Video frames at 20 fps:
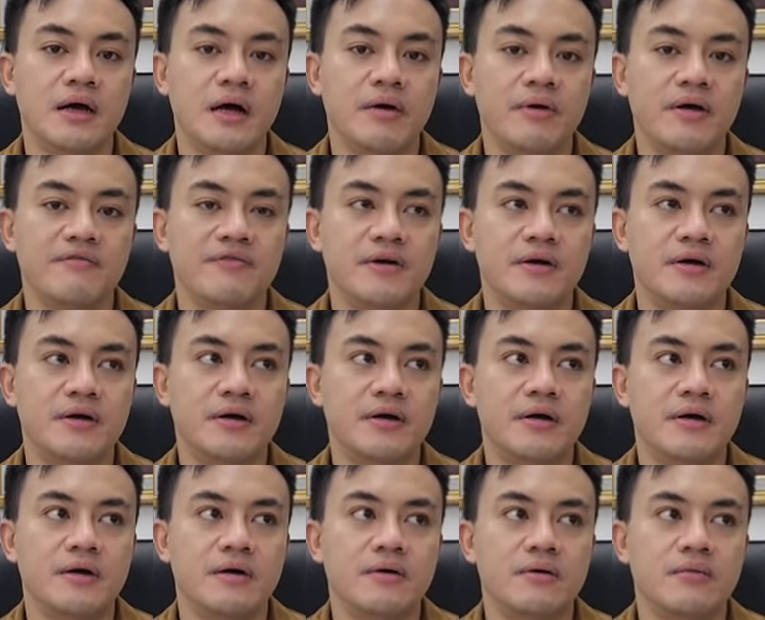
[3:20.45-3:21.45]
However,
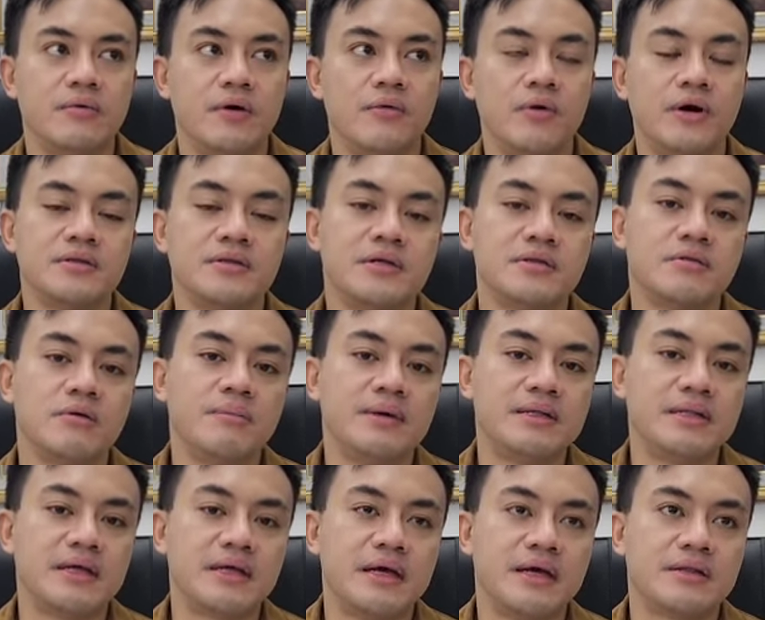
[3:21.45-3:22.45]
we wanted to
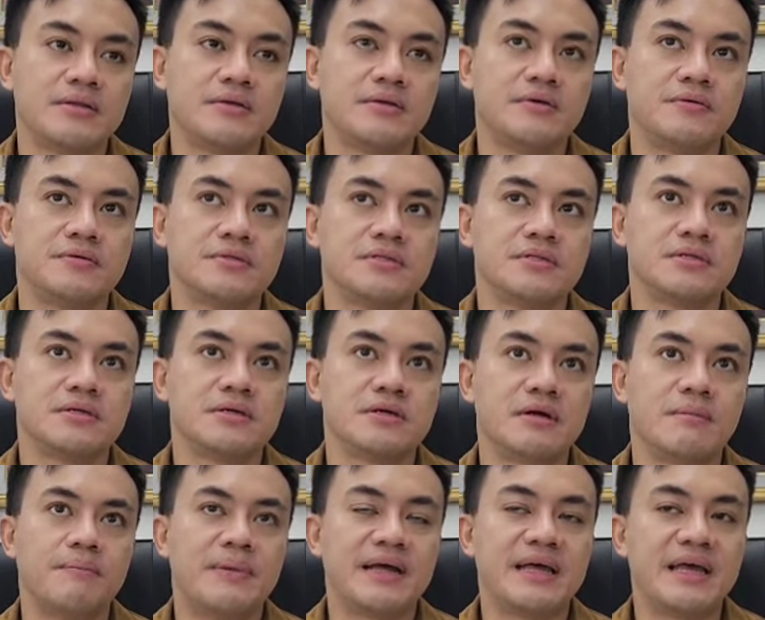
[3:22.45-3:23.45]
mitigate those.
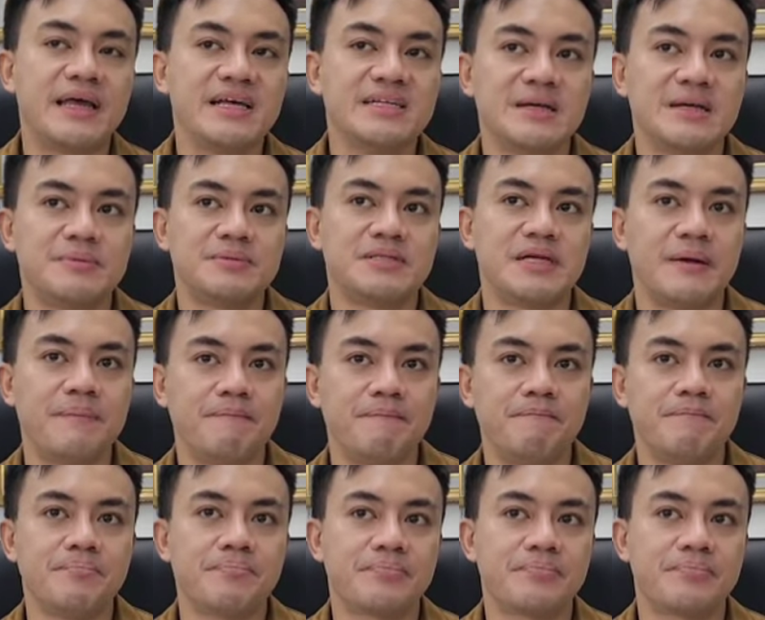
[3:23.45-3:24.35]
Pagiging sipsip,